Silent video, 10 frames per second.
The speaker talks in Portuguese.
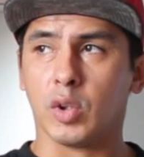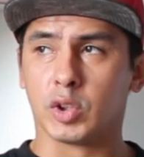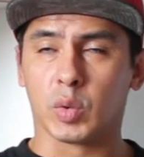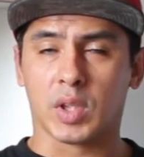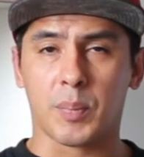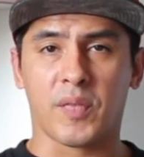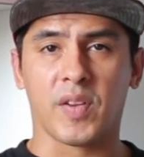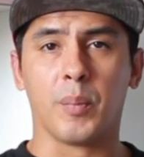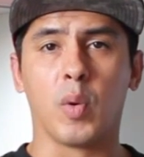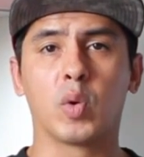hoje eu tô aqui para
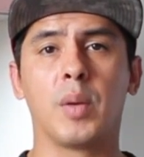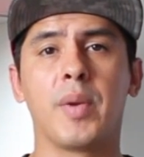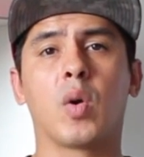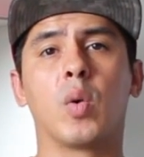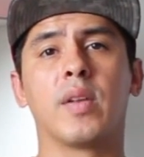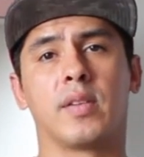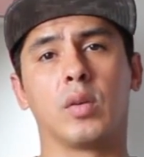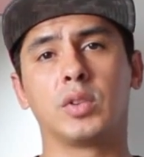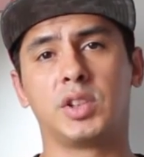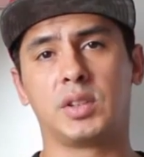falar um pouco da minha
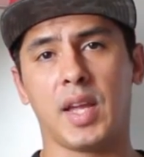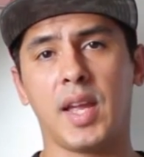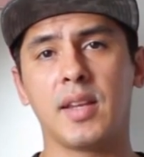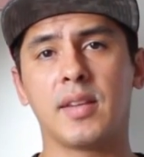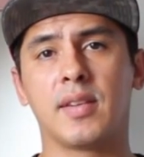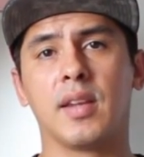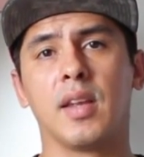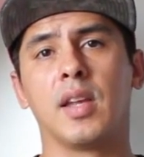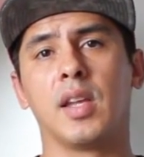coleção de tênis